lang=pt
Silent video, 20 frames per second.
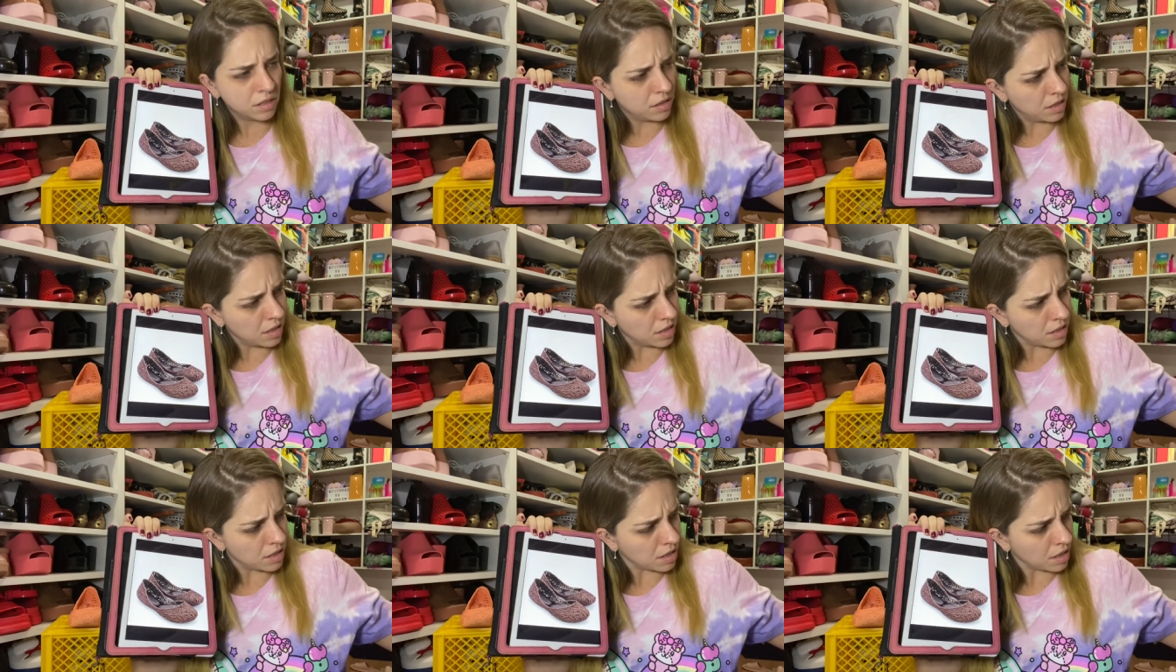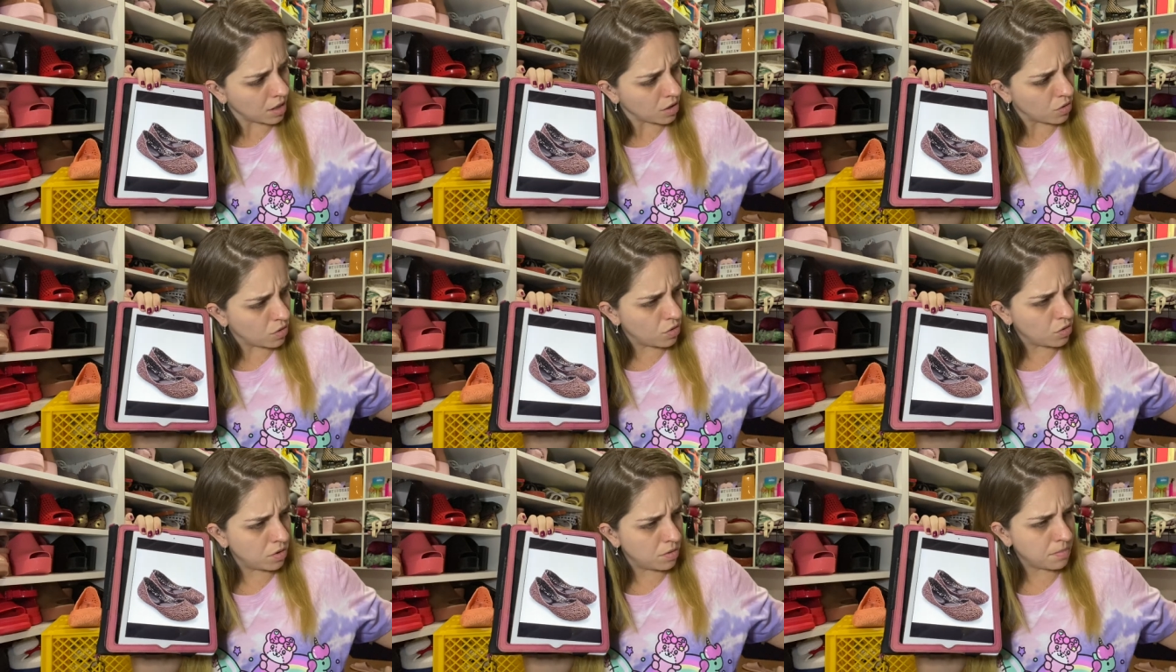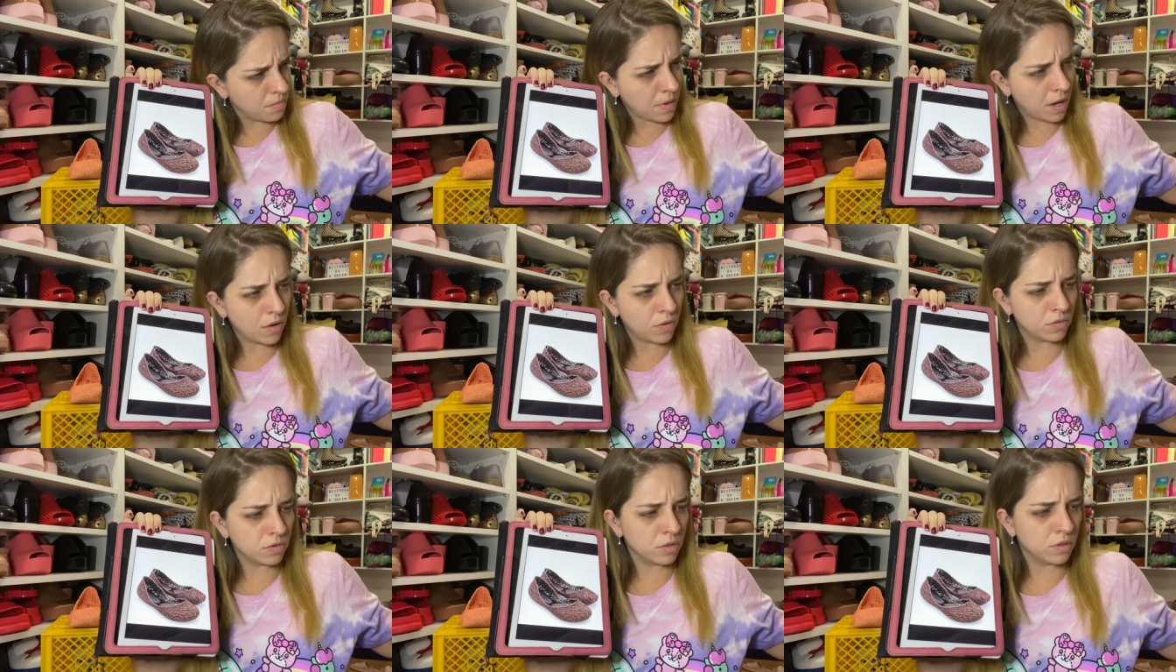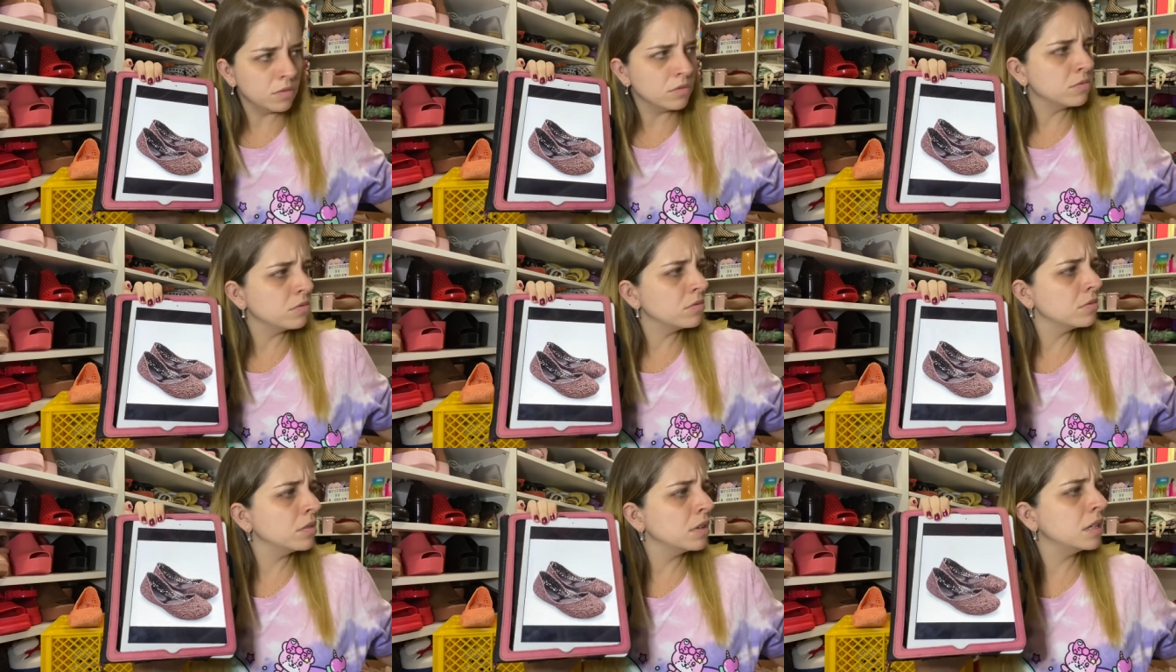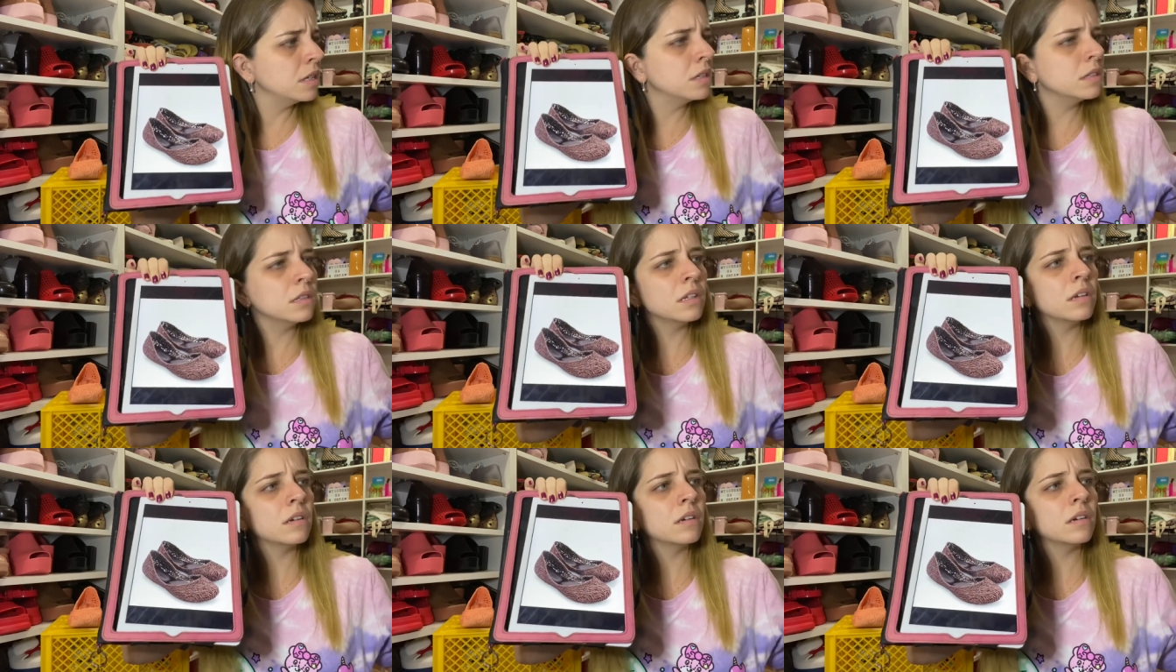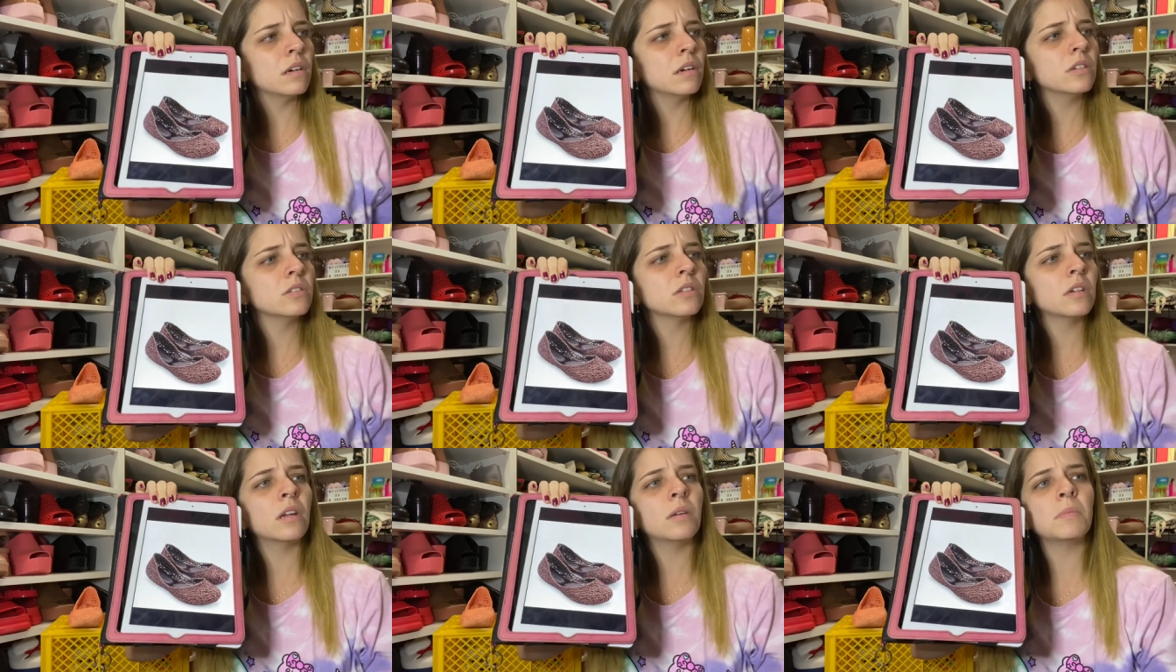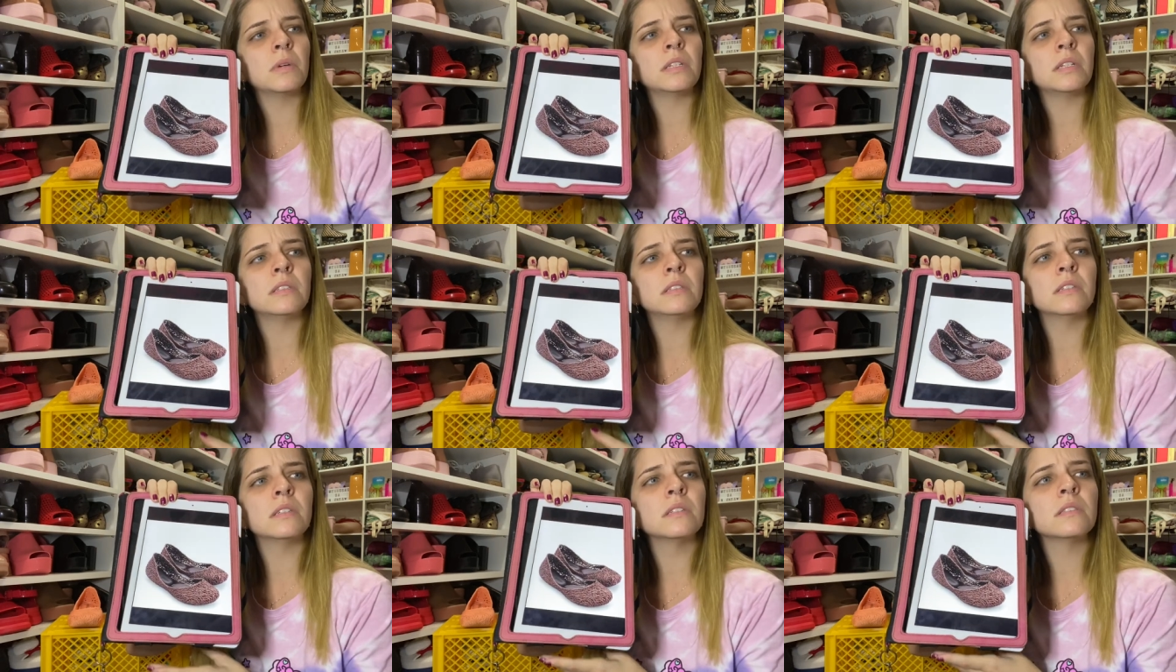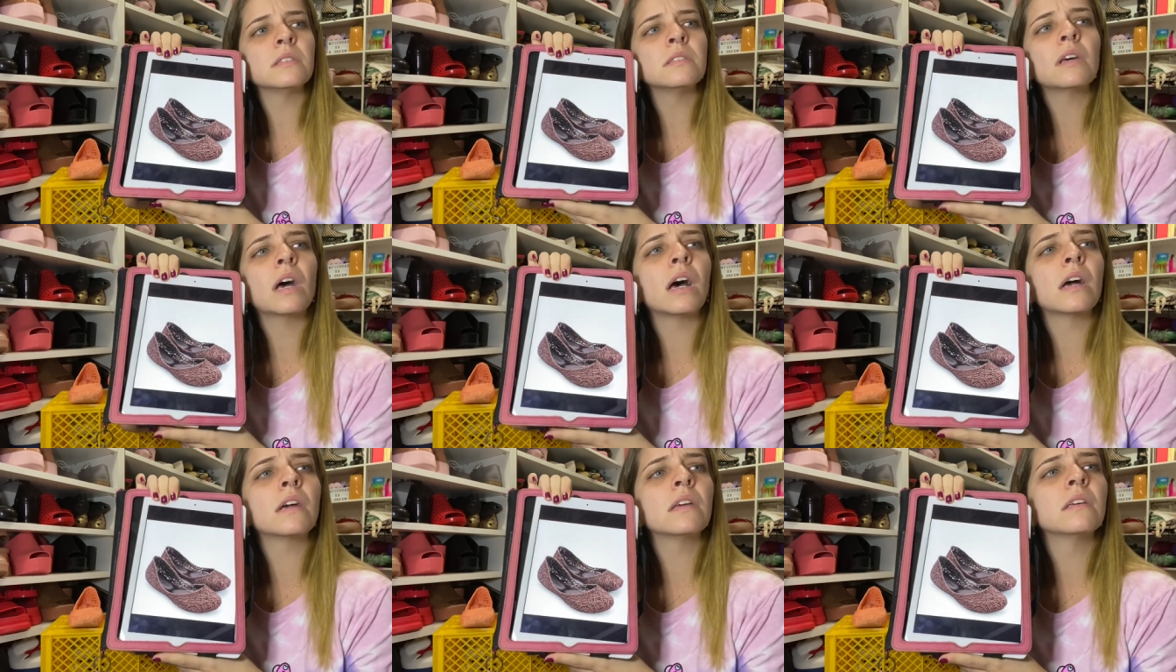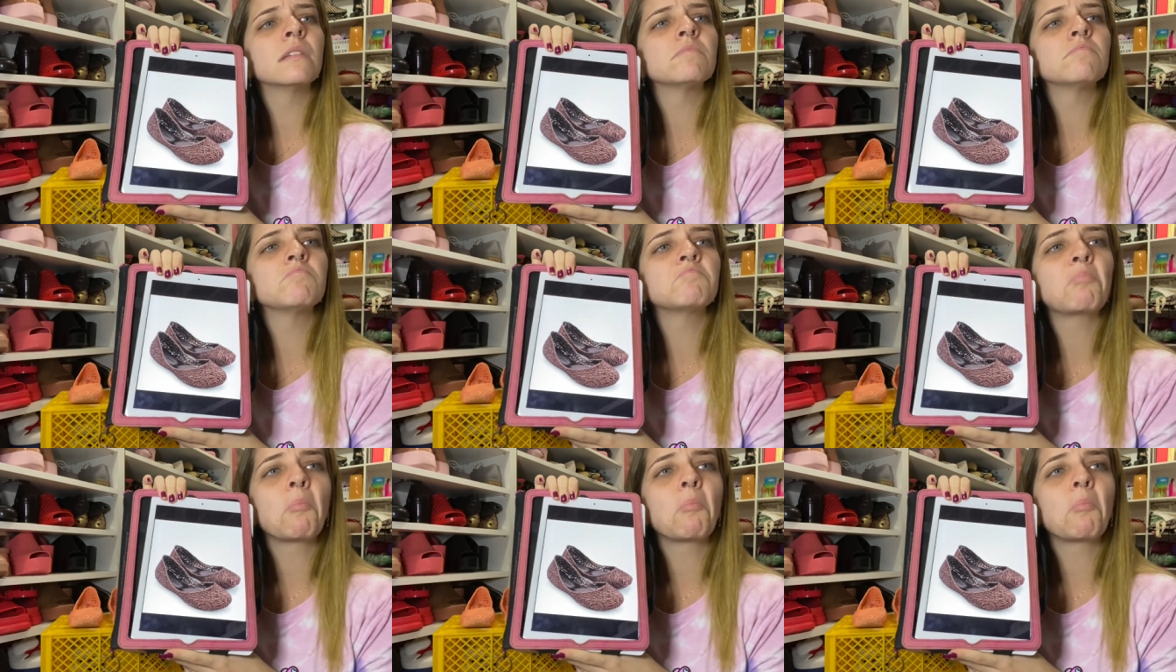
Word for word: dessa cor marronzinho com glitter. Acho que era mais zigue-zague.